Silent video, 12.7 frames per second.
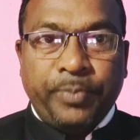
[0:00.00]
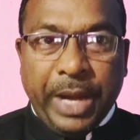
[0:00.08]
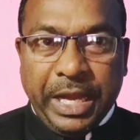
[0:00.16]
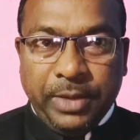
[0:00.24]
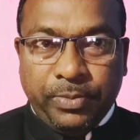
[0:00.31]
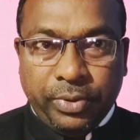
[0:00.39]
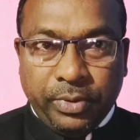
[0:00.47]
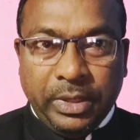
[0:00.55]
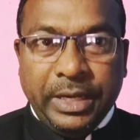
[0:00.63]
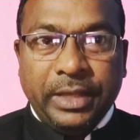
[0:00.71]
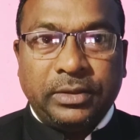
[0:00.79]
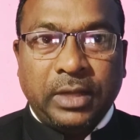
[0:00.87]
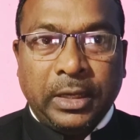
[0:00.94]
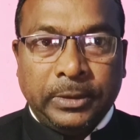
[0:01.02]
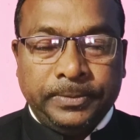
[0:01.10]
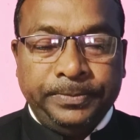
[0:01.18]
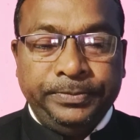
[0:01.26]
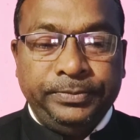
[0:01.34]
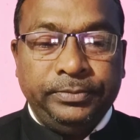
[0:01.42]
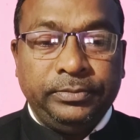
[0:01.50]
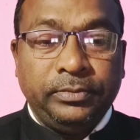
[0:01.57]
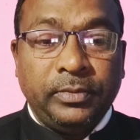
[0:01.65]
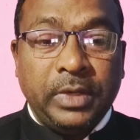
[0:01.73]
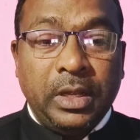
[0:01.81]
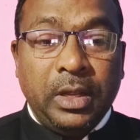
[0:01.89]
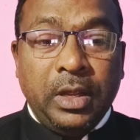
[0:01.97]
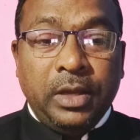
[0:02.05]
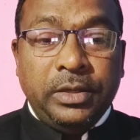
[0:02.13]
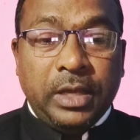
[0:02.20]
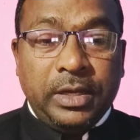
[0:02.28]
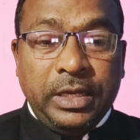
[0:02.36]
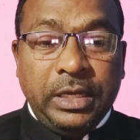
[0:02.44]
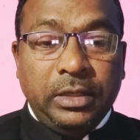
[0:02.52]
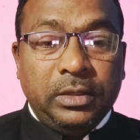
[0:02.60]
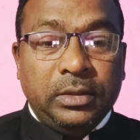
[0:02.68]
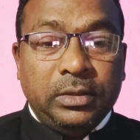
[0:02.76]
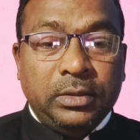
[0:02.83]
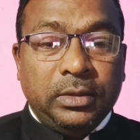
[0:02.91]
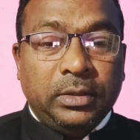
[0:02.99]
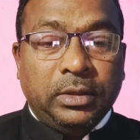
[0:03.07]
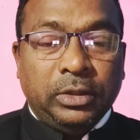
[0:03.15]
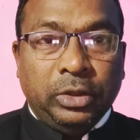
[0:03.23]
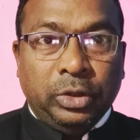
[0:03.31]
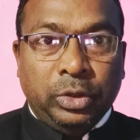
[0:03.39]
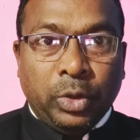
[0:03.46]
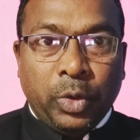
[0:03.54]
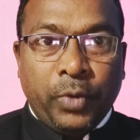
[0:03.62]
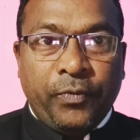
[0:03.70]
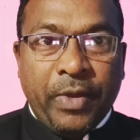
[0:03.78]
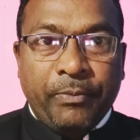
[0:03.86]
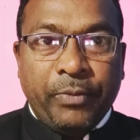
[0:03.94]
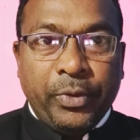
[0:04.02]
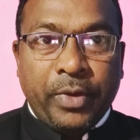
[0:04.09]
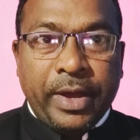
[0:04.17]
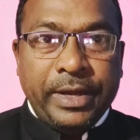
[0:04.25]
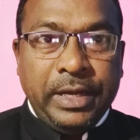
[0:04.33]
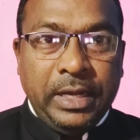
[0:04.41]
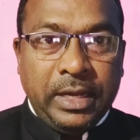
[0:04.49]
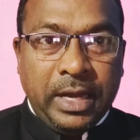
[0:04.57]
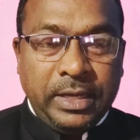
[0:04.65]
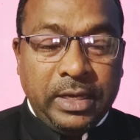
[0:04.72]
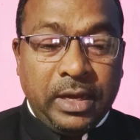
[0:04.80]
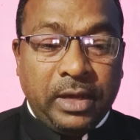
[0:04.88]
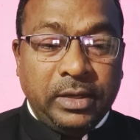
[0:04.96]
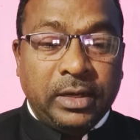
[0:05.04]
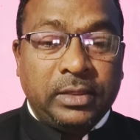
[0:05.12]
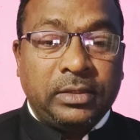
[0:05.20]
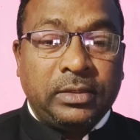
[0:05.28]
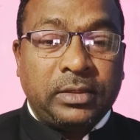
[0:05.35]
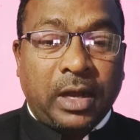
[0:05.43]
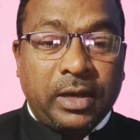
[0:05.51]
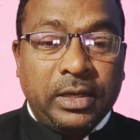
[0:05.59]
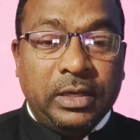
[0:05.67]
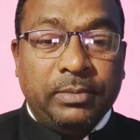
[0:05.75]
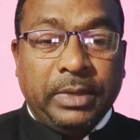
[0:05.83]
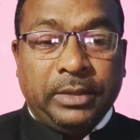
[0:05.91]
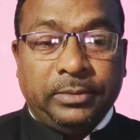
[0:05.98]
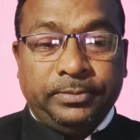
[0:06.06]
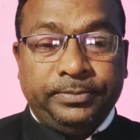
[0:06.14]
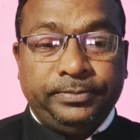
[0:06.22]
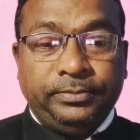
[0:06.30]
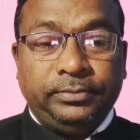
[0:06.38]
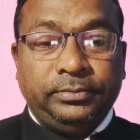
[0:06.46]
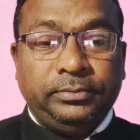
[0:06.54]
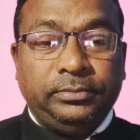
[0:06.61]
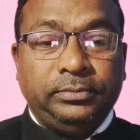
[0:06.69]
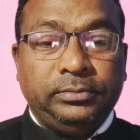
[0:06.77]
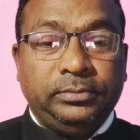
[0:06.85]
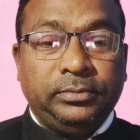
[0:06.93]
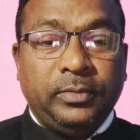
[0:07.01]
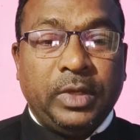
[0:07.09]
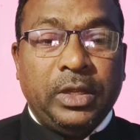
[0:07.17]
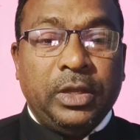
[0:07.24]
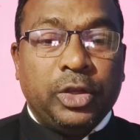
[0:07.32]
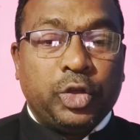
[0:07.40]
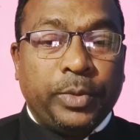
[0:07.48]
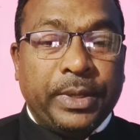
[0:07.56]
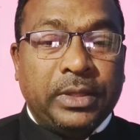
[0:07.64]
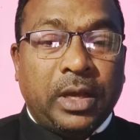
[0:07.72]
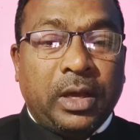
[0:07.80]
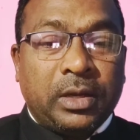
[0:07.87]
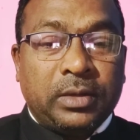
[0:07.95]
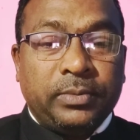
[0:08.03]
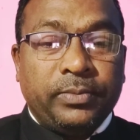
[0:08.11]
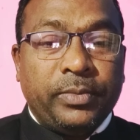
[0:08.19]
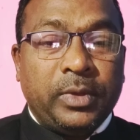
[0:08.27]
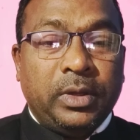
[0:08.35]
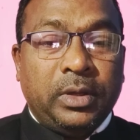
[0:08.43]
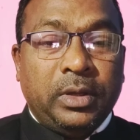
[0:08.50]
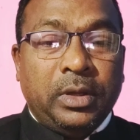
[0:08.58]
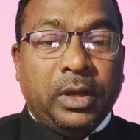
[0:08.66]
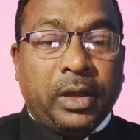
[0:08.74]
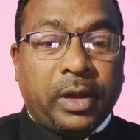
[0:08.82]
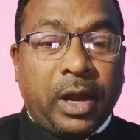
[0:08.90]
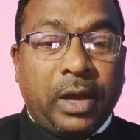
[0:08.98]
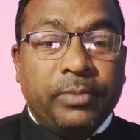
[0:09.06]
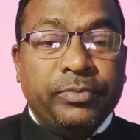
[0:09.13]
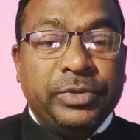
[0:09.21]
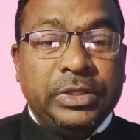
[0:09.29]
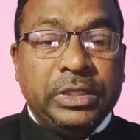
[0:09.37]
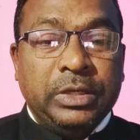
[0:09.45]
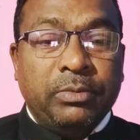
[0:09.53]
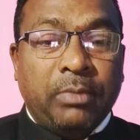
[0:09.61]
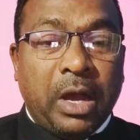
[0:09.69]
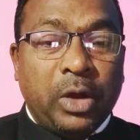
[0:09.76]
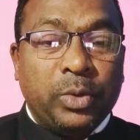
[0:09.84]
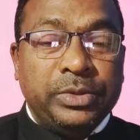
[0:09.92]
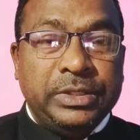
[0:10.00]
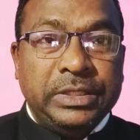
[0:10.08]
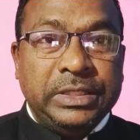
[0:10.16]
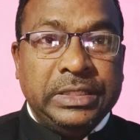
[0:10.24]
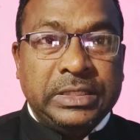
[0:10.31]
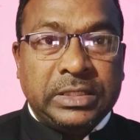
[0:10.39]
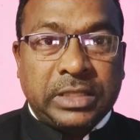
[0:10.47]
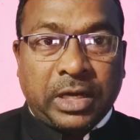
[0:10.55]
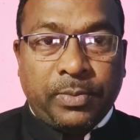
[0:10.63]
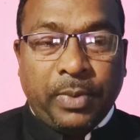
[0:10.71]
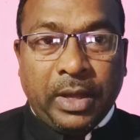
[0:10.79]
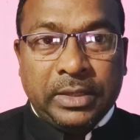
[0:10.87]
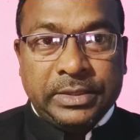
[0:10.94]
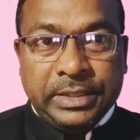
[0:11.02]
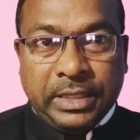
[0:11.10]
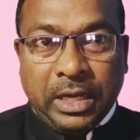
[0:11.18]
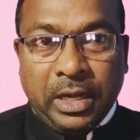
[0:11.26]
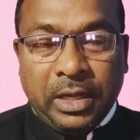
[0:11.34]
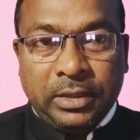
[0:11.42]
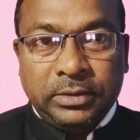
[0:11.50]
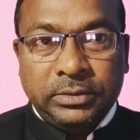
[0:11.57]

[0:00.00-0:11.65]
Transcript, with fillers: पेनफुल डे था यानी 2 फरवरी 1913 में सूबेदार राम जी मालो जी सकपाल जी का